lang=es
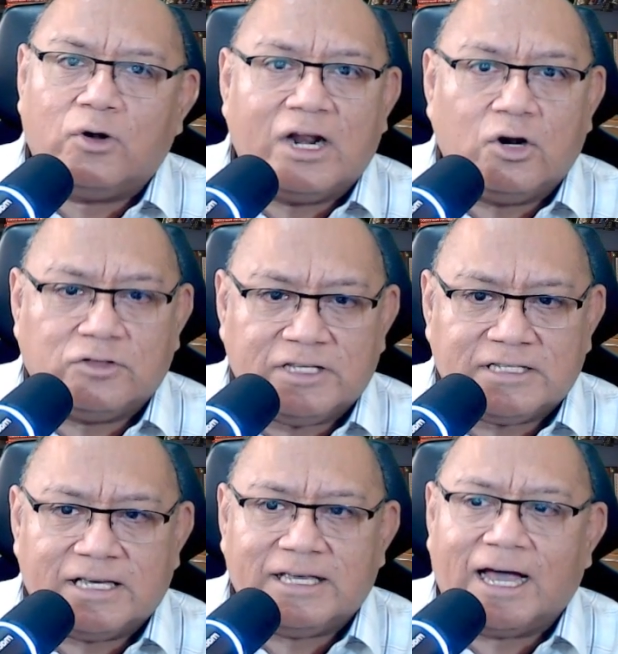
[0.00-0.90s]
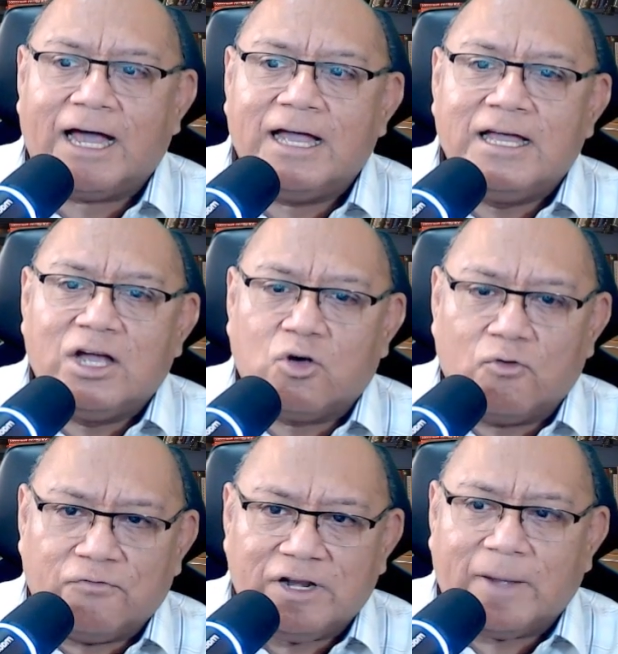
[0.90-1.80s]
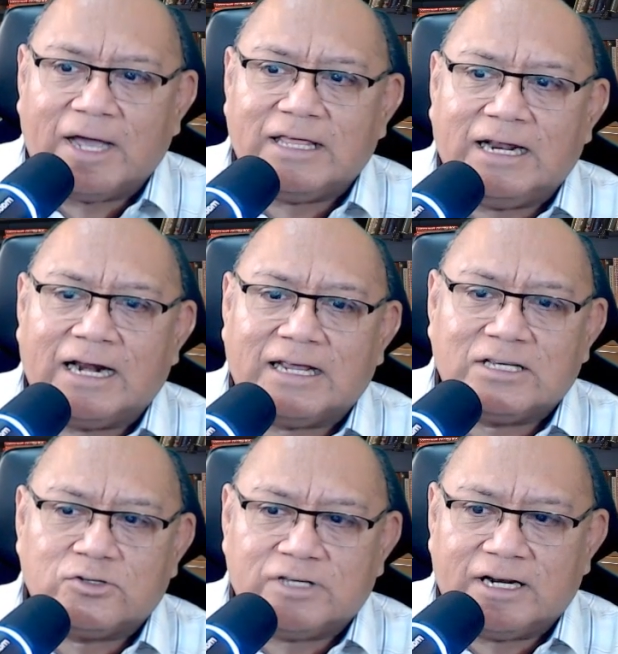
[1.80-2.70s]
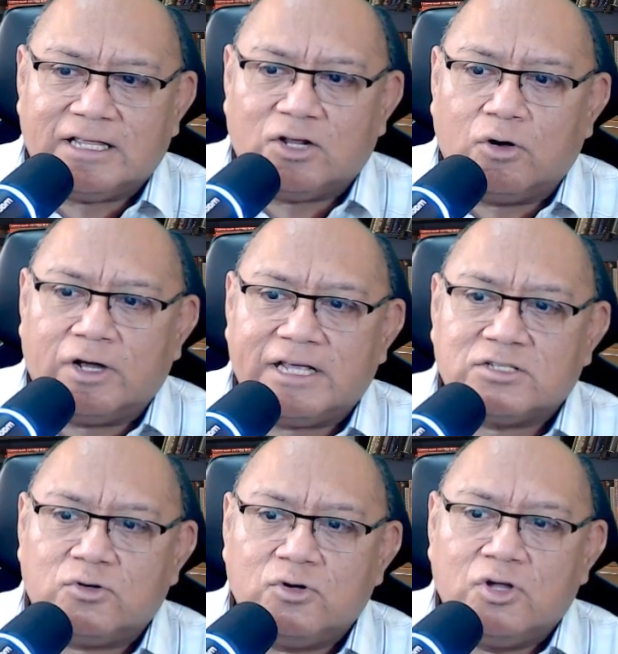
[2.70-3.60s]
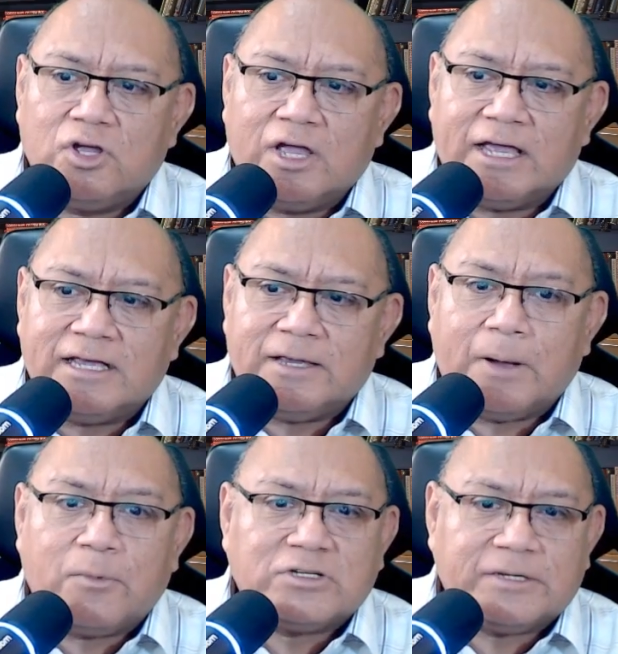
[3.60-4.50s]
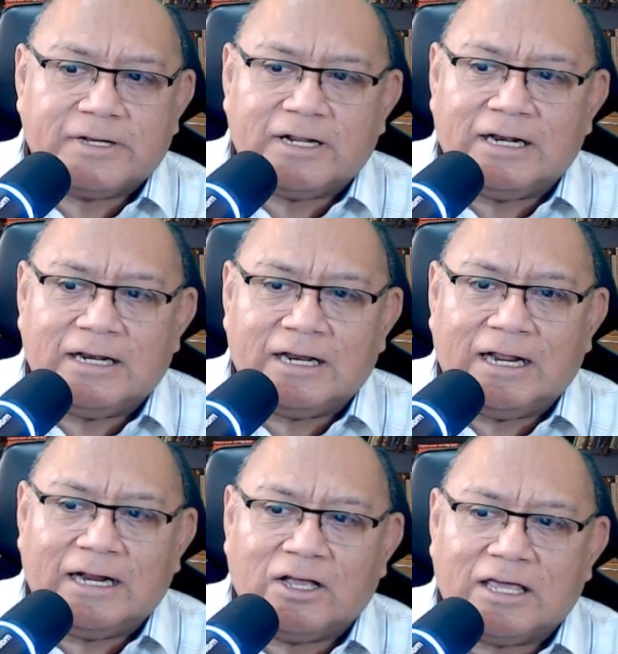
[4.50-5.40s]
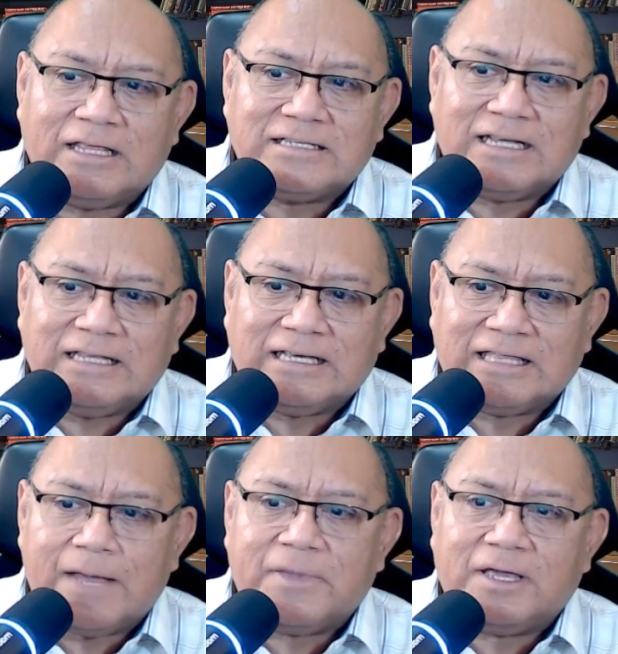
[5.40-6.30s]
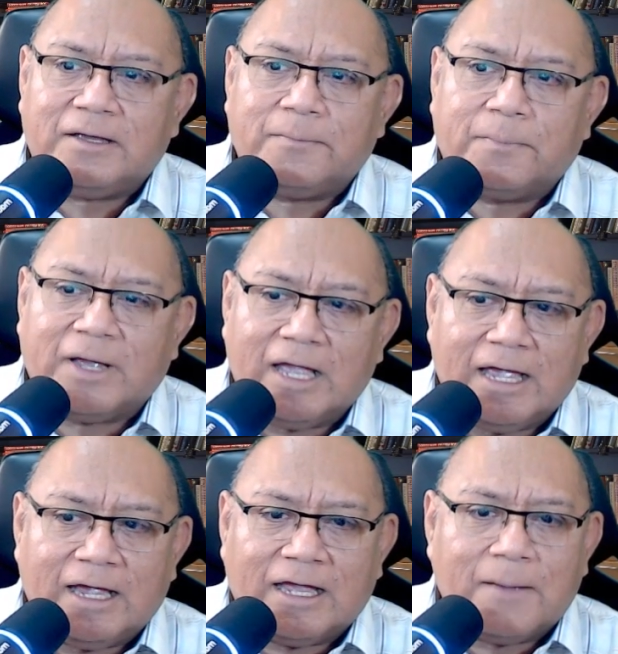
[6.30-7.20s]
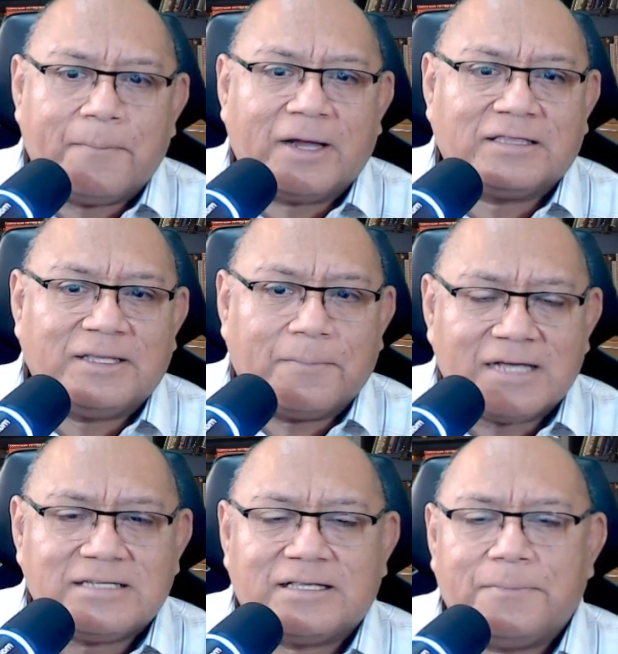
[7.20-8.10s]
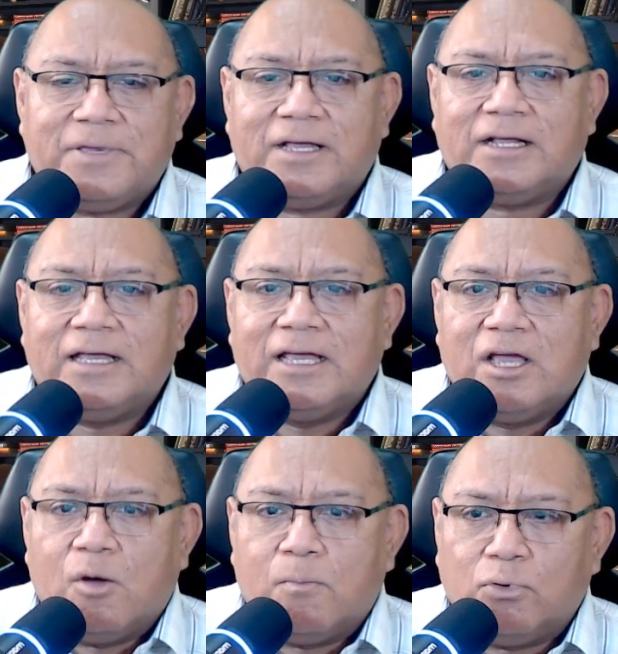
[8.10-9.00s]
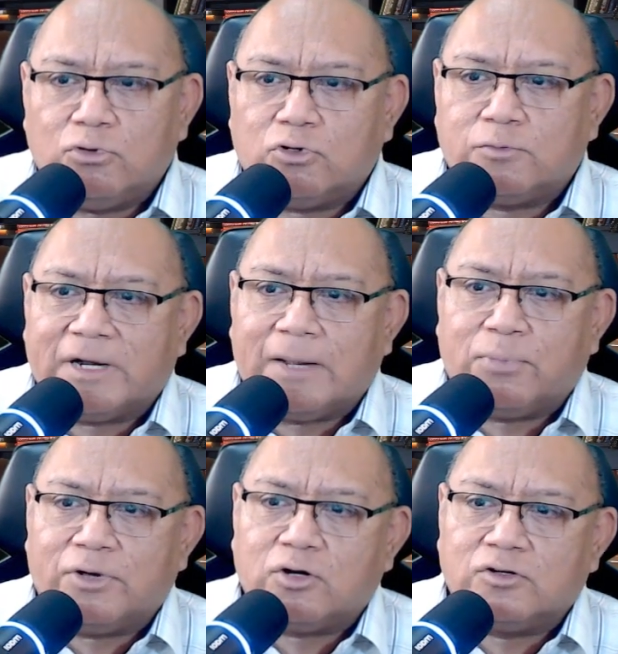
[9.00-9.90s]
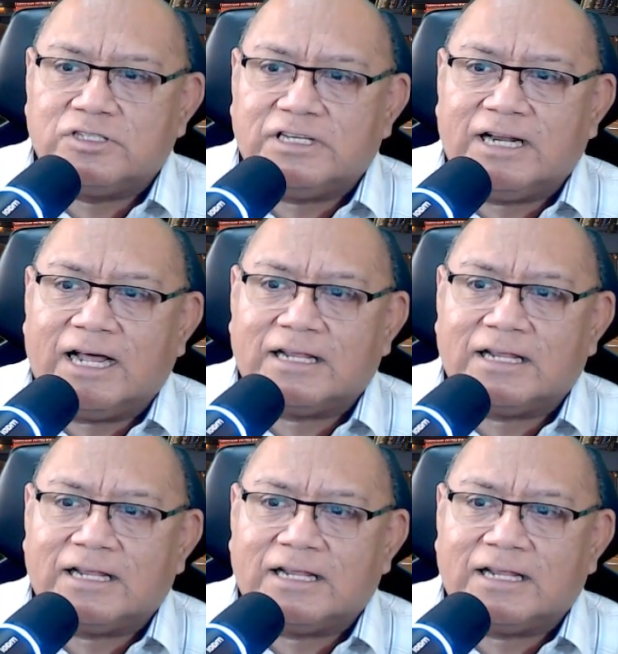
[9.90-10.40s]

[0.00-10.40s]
noticia ya confirmada en las redes sociales del Congreso. Eh, vamos a ver qué dice el dictamen, eh, qué parte más también puntos para poder considerar